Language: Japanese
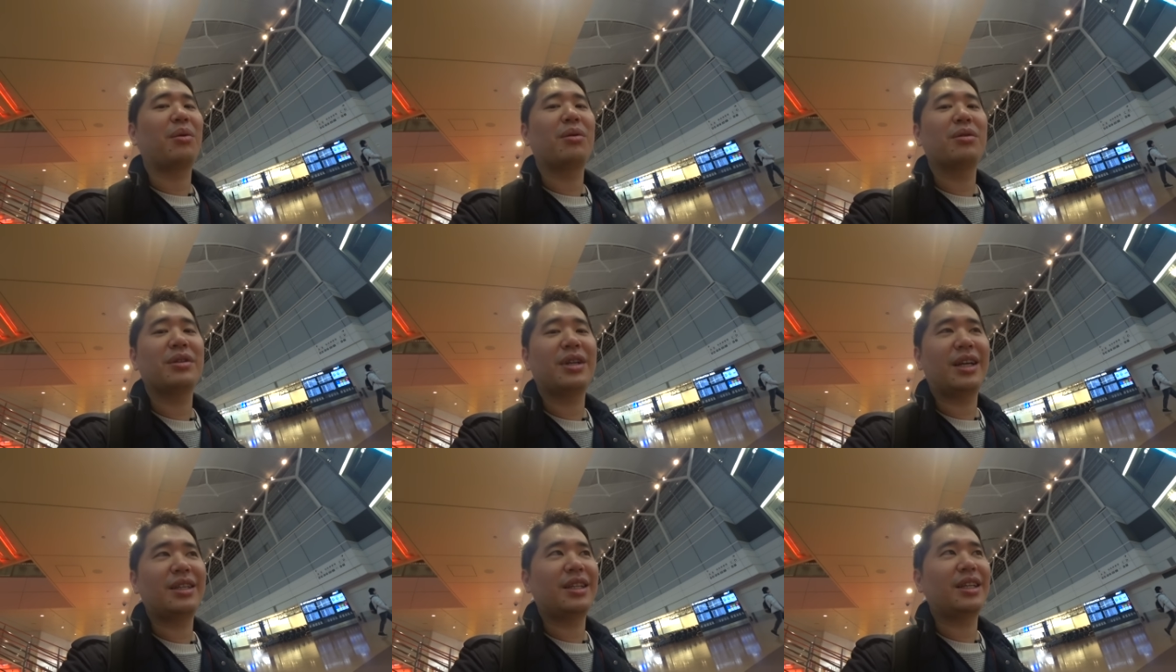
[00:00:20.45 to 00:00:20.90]

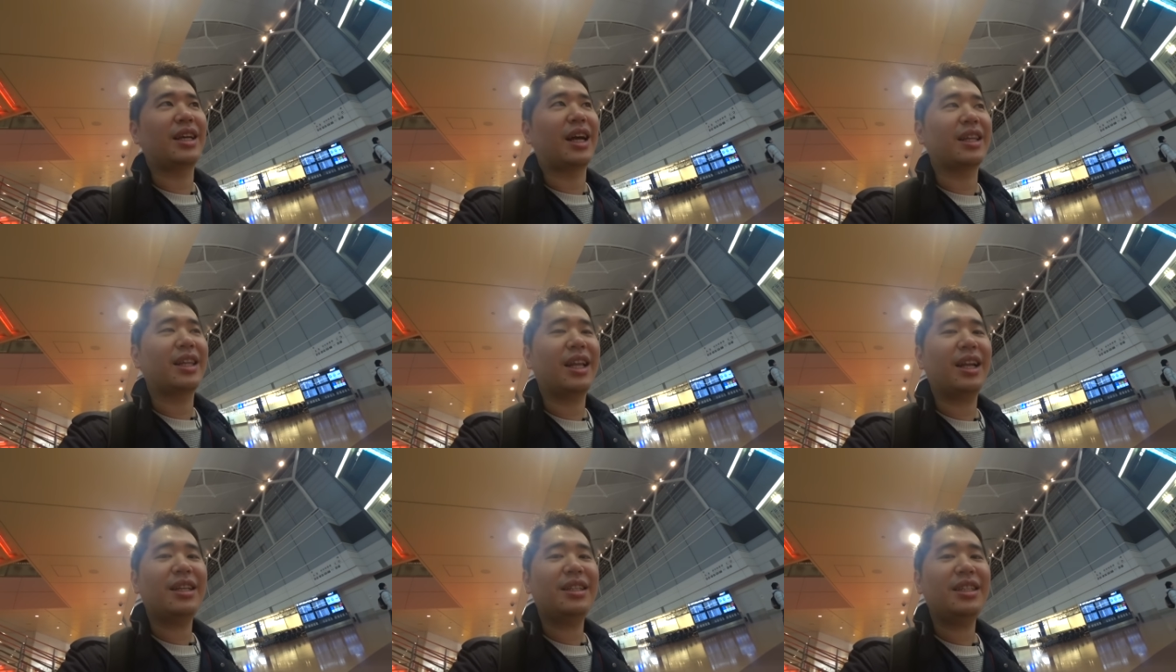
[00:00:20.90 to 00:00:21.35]
国内線に
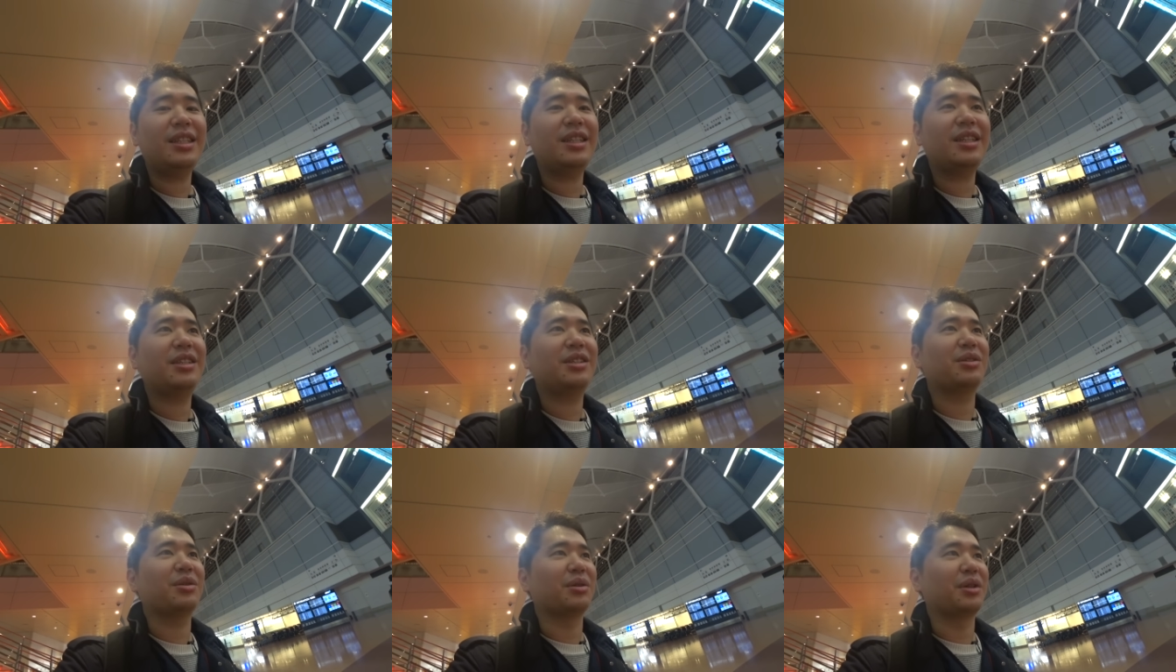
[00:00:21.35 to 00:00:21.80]
新しい
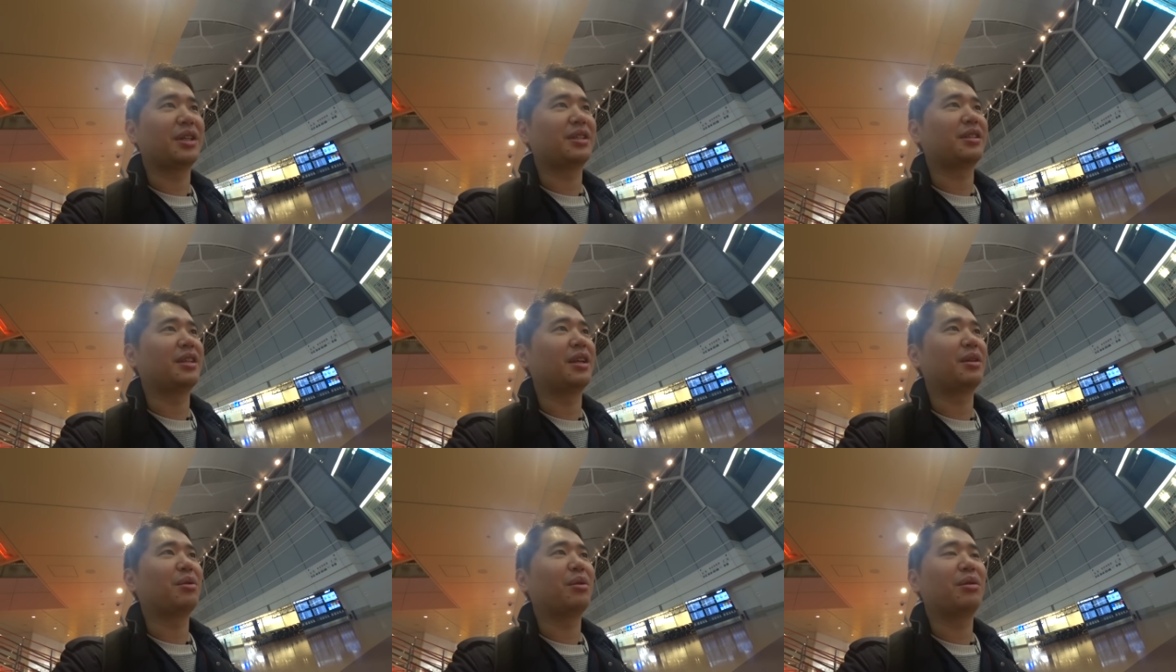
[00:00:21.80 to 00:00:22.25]
機種をで
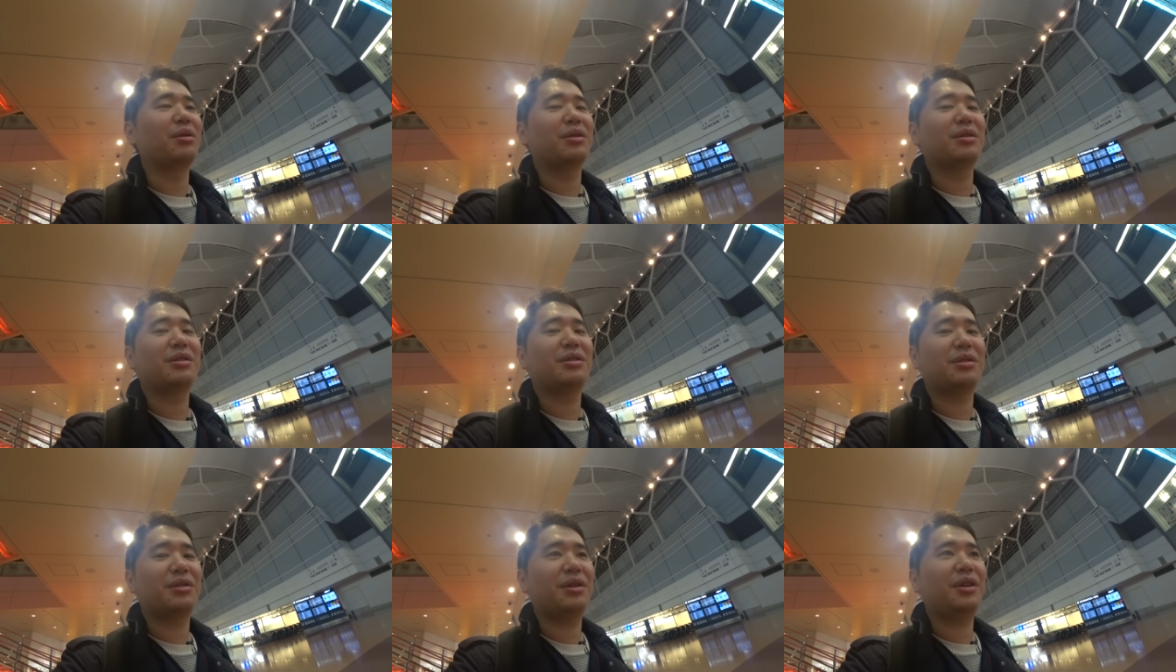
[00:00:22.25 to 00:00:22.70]
すね導
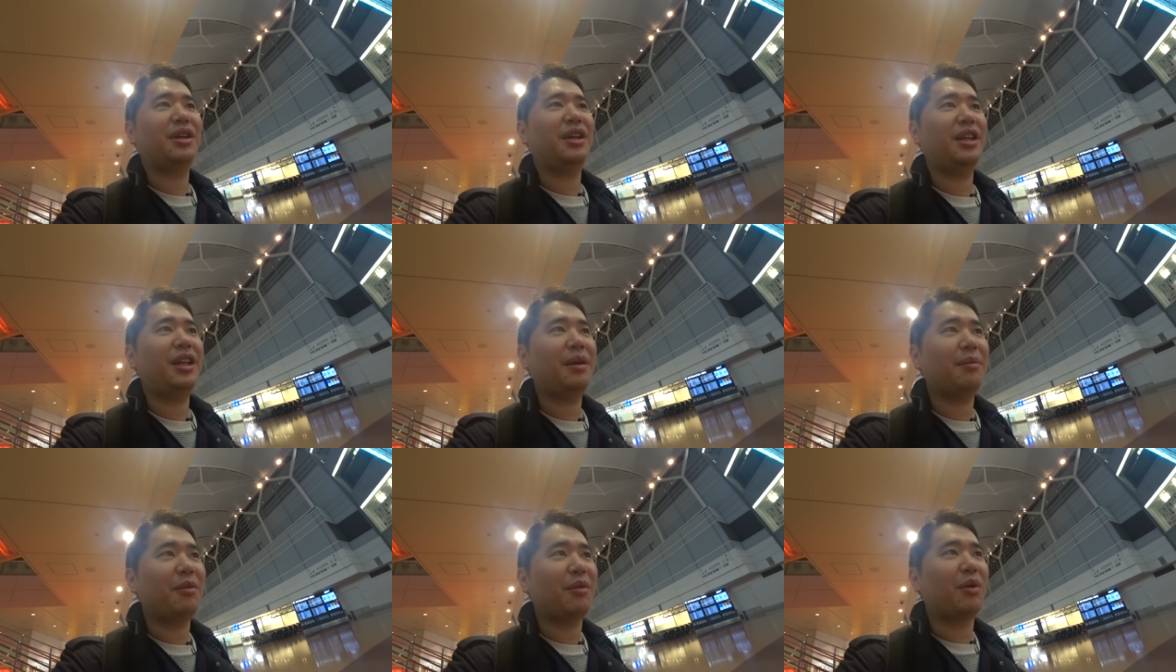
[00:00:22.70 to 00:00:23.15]
入する
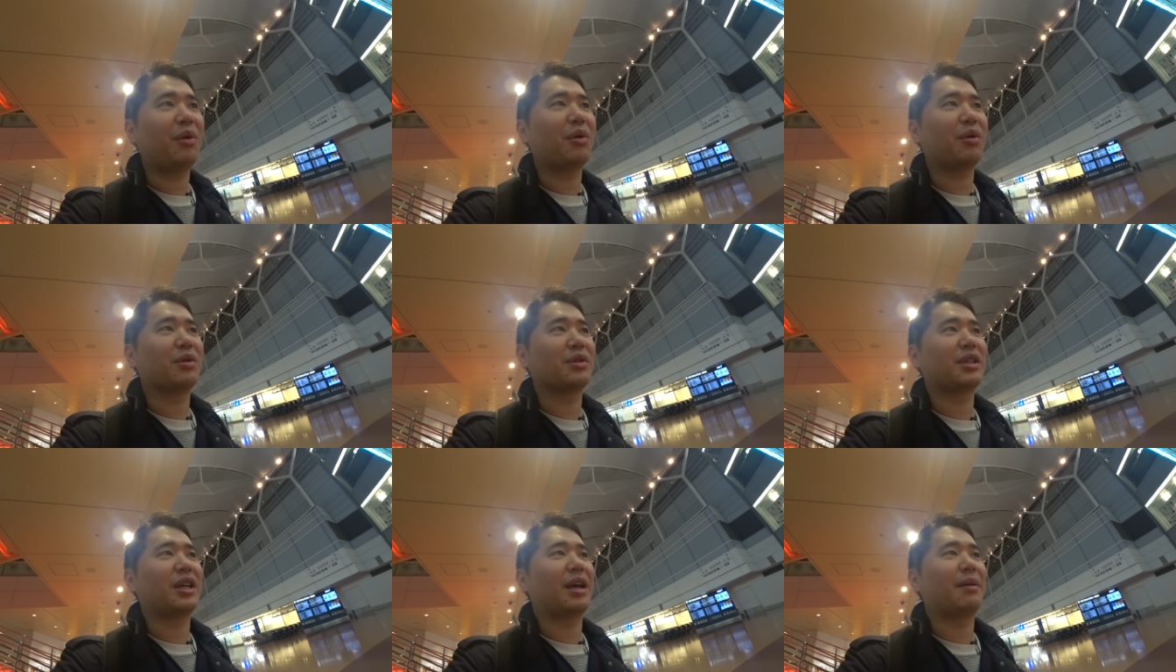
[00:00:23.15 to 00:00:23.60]
日でも
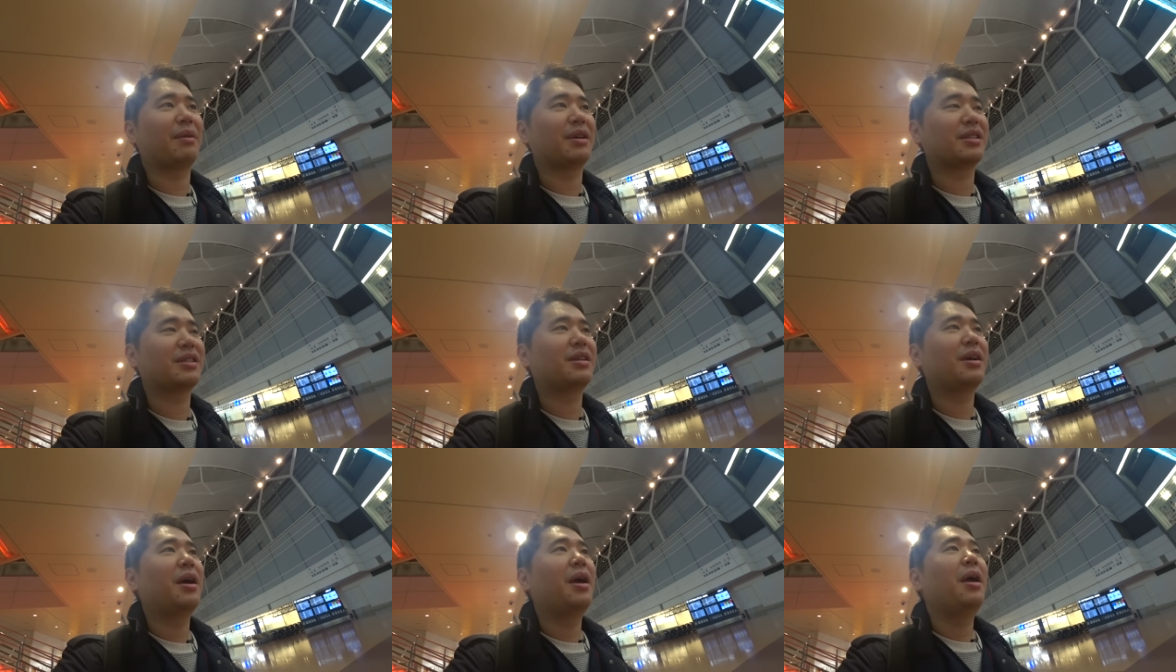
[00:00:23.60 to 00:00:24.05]
ございま
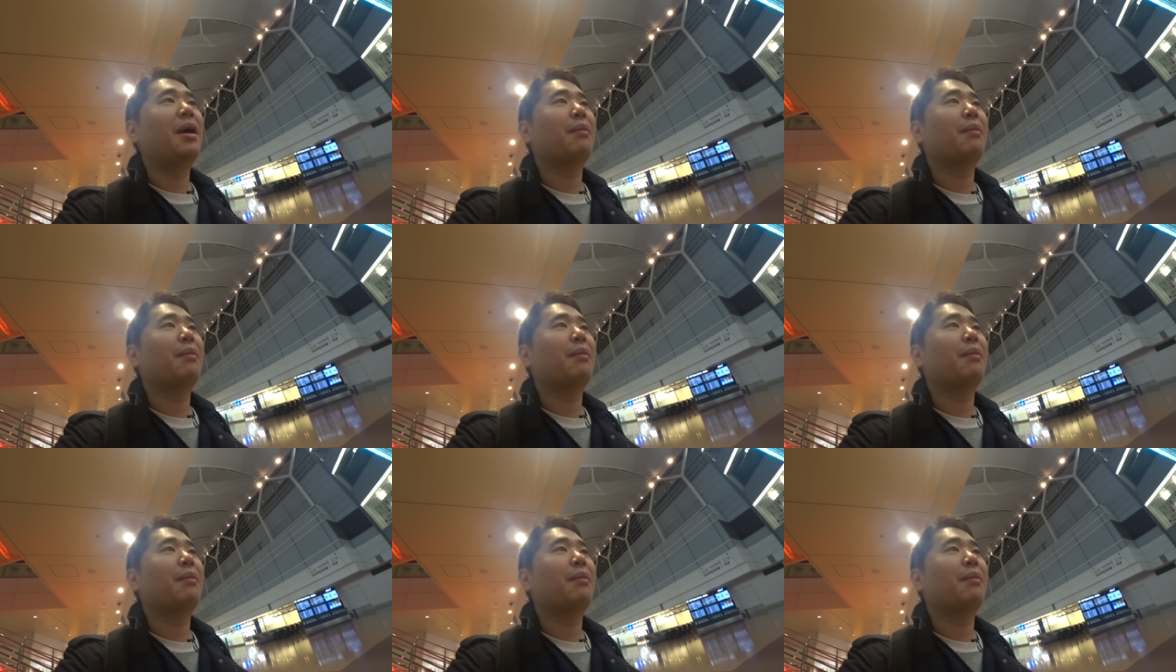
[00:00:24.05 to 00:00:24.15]
す、